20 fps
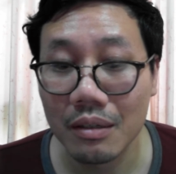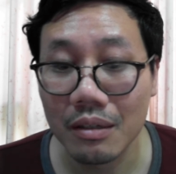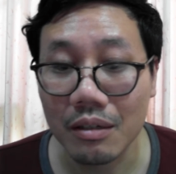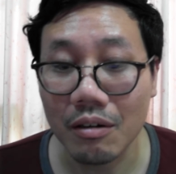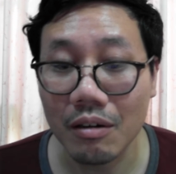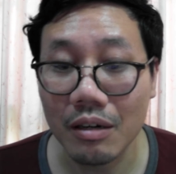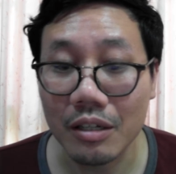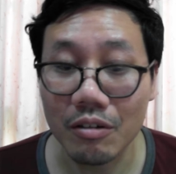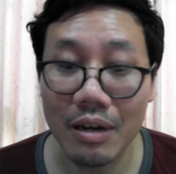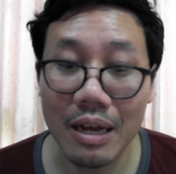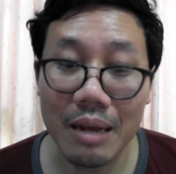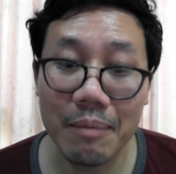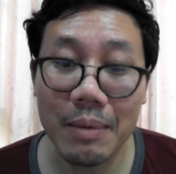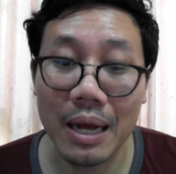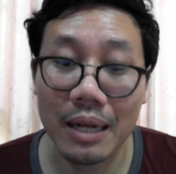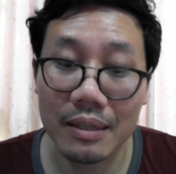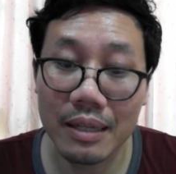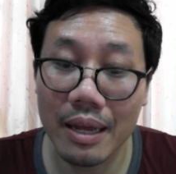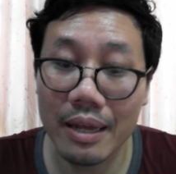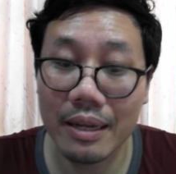ก็เลยต้องให้ม
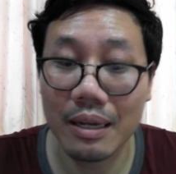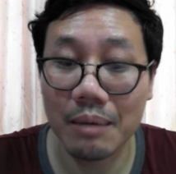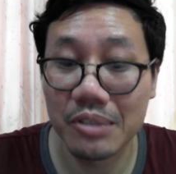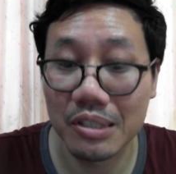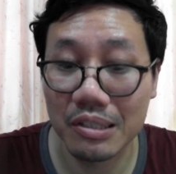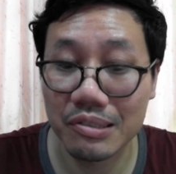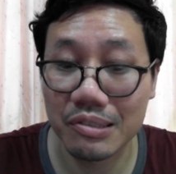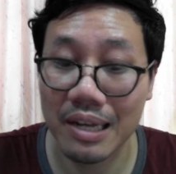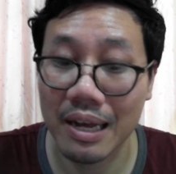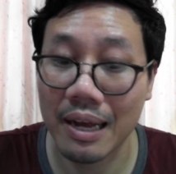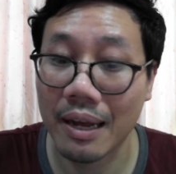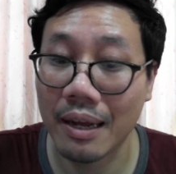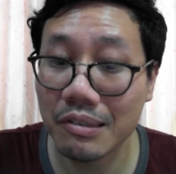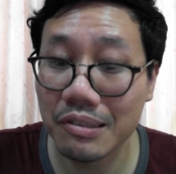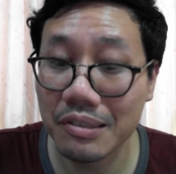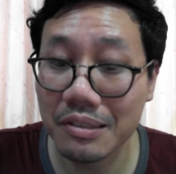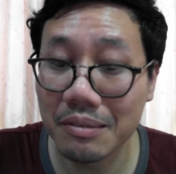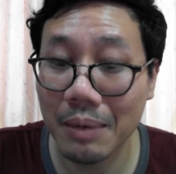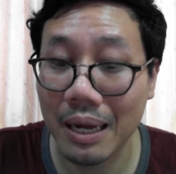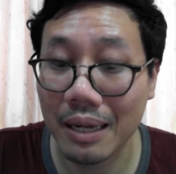หาไทยกับศึกษา
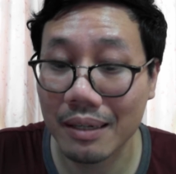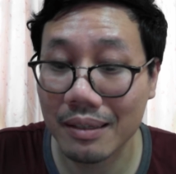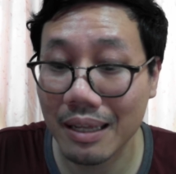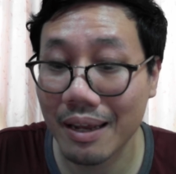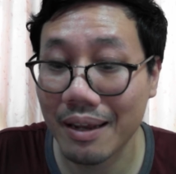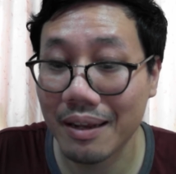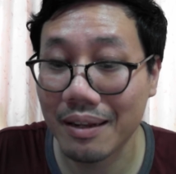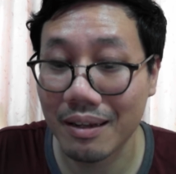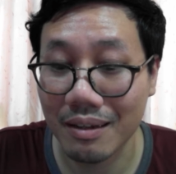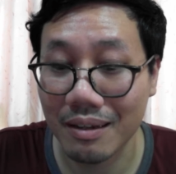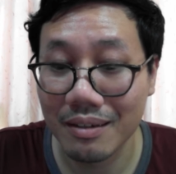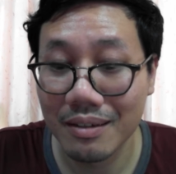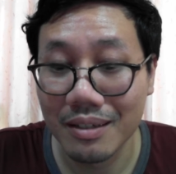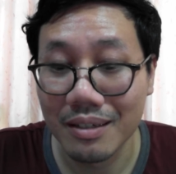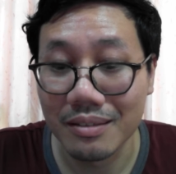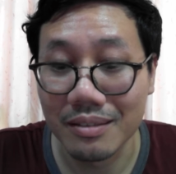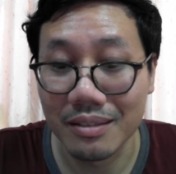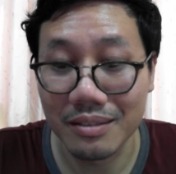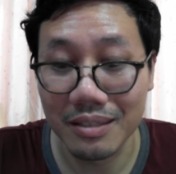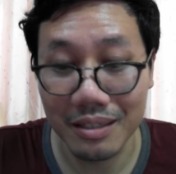ซึ่งมหาไทยเนี่ย
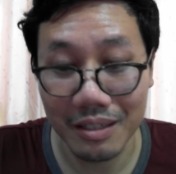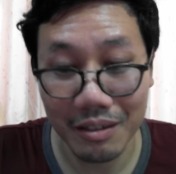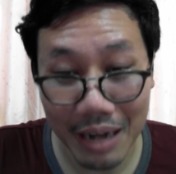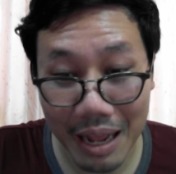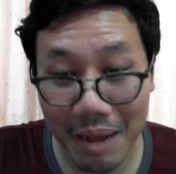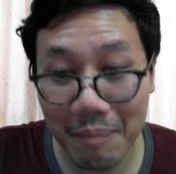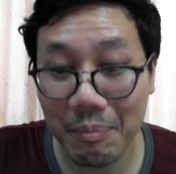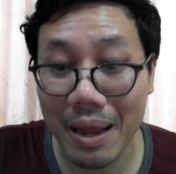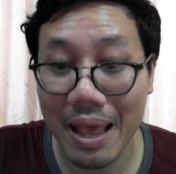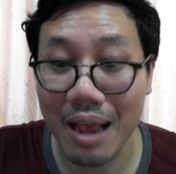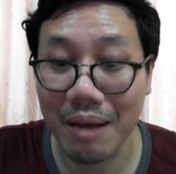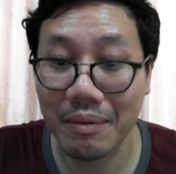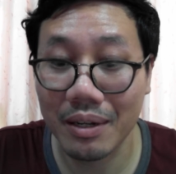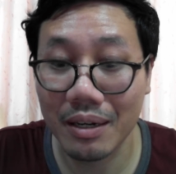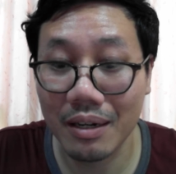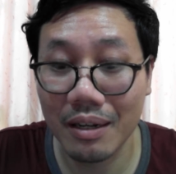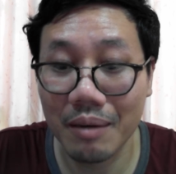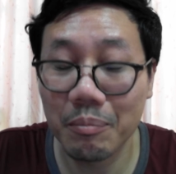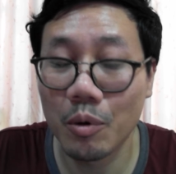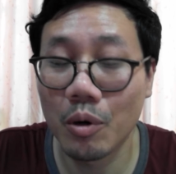จริงๆ ก็น่าแปลก
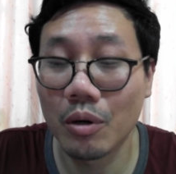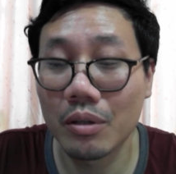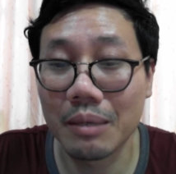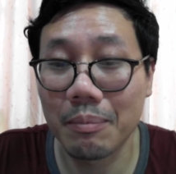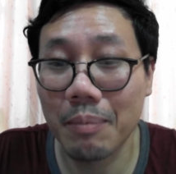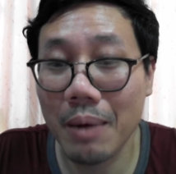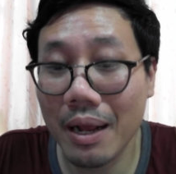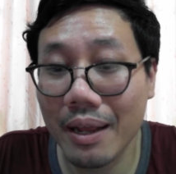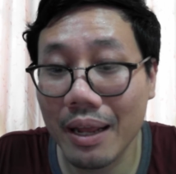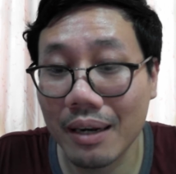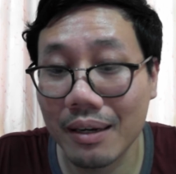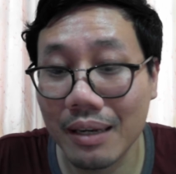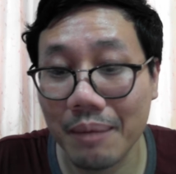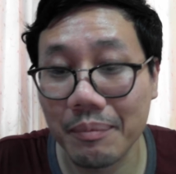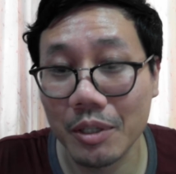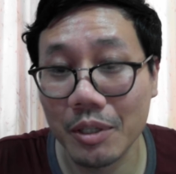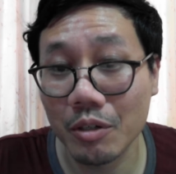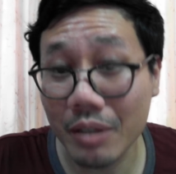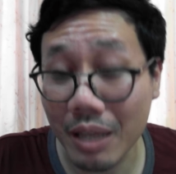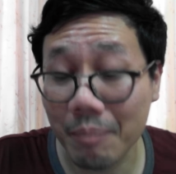นะครับปกติพักแกน
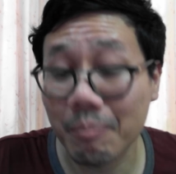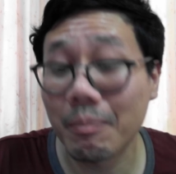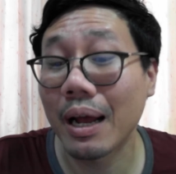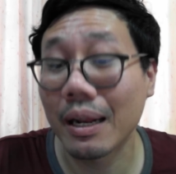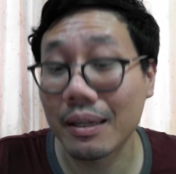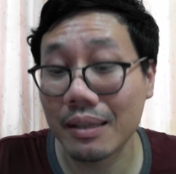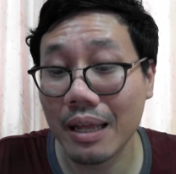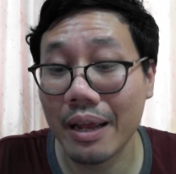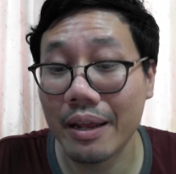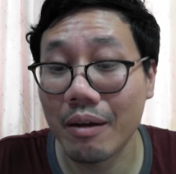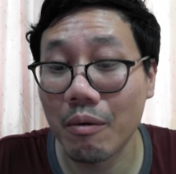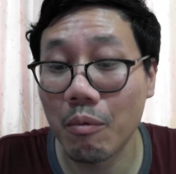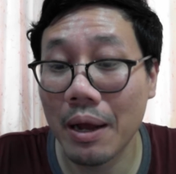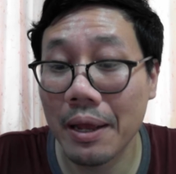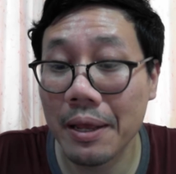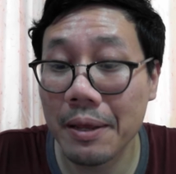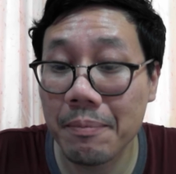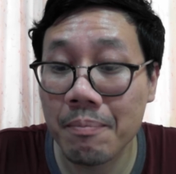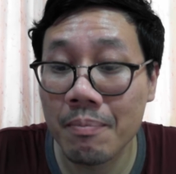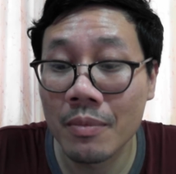นำจะต้องเก็บมหาไทยเอา
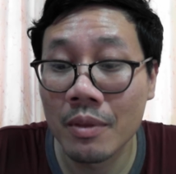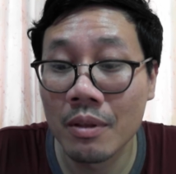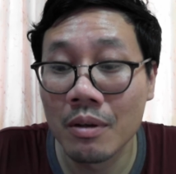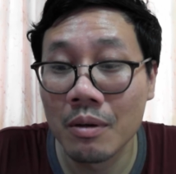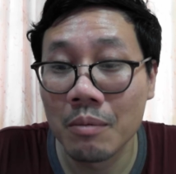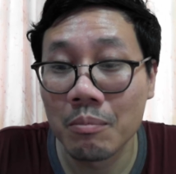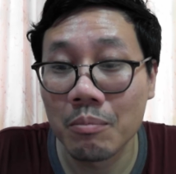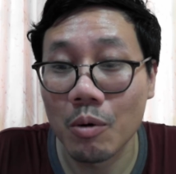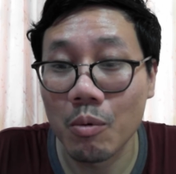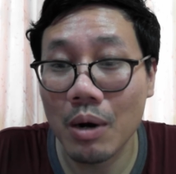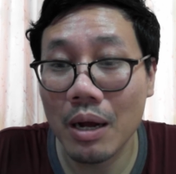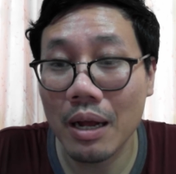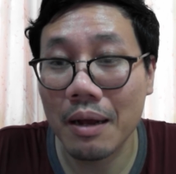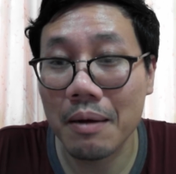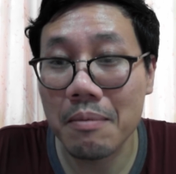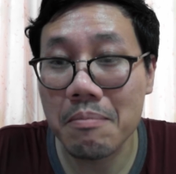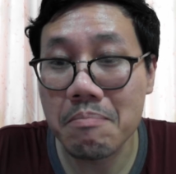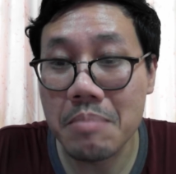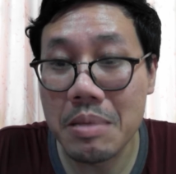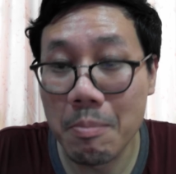ไว้ เพราะว่า
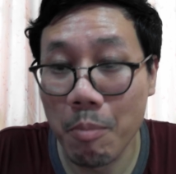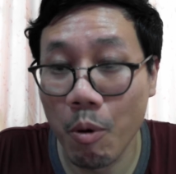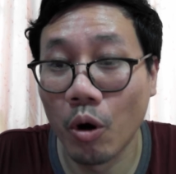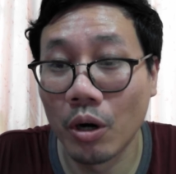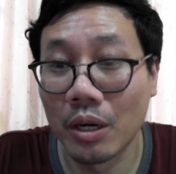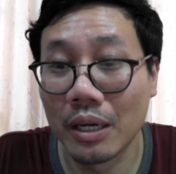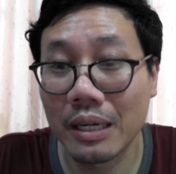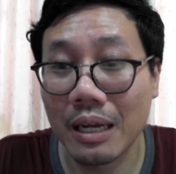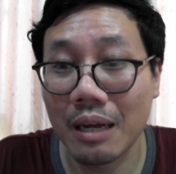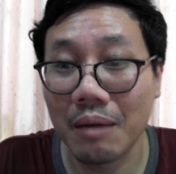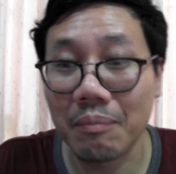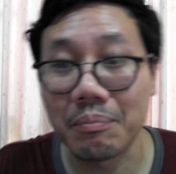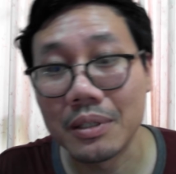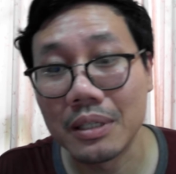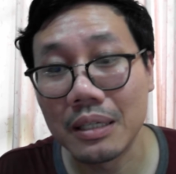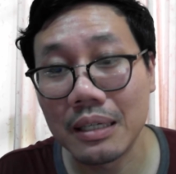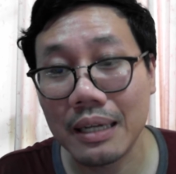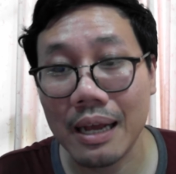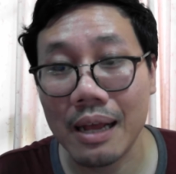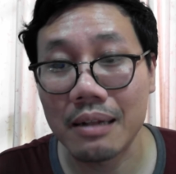มีผลนะครับ
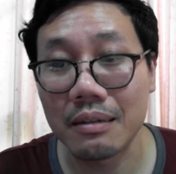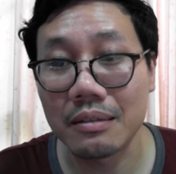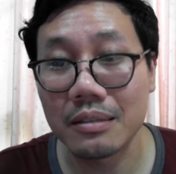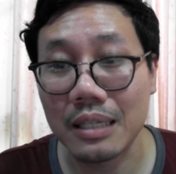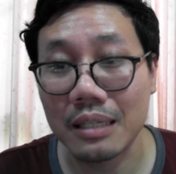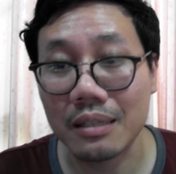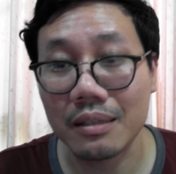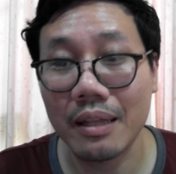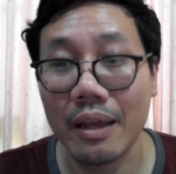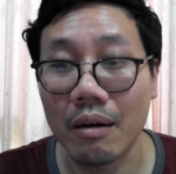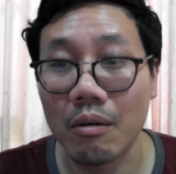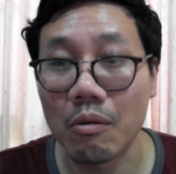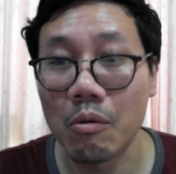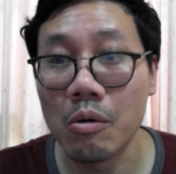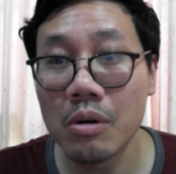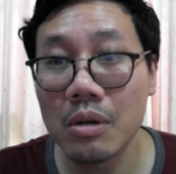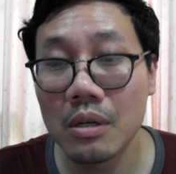เรื่องการจัดแถว